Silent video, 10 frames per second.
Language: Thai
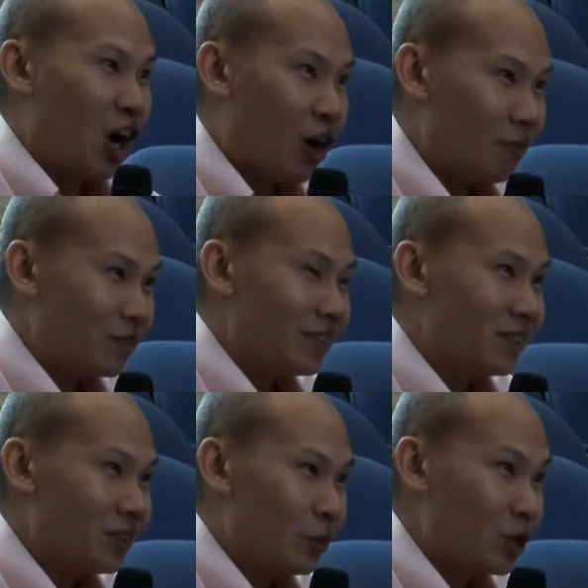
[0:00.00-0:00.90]
ยอม
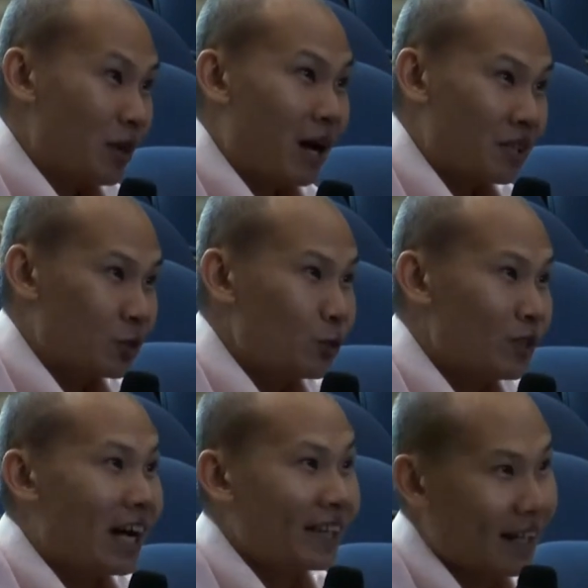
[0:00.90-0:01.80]
คุณภาพจะสู้
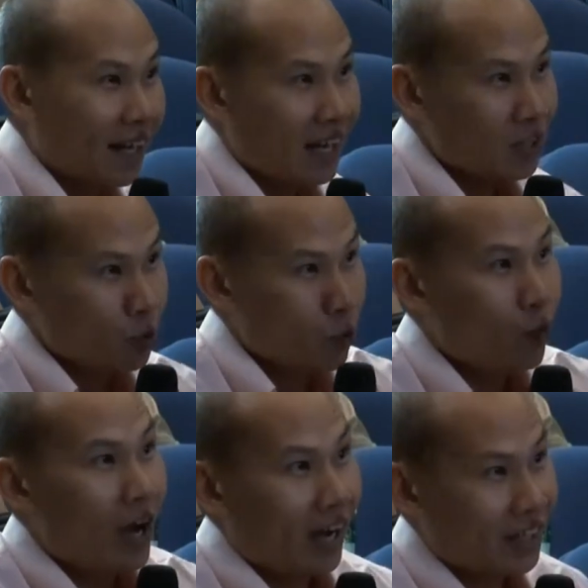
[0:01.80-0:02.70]
ได้แต่ราคาสูง
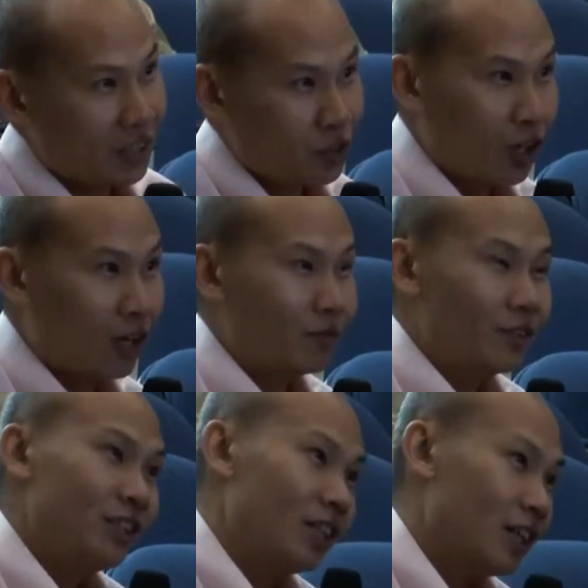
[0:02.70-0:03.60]
กว่าก็ยังยอม
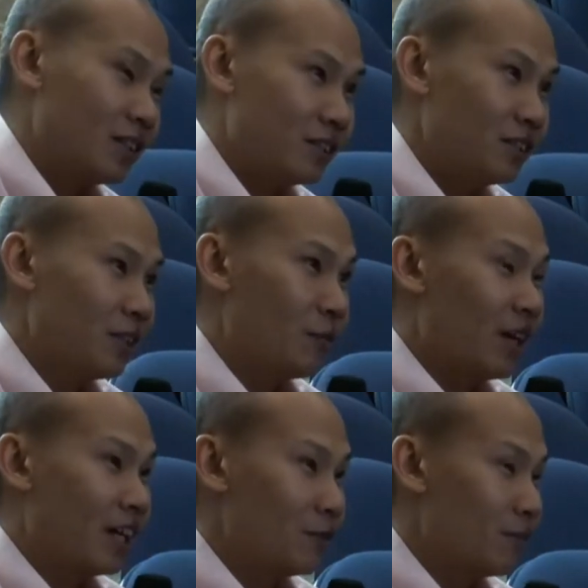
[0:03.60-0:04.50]
ที่จะซื้อเข้า
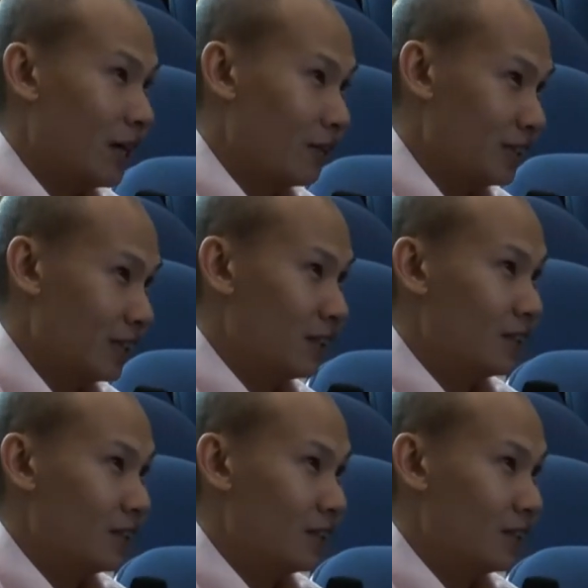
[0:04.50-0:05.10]
มาหรือเปล่า หรือ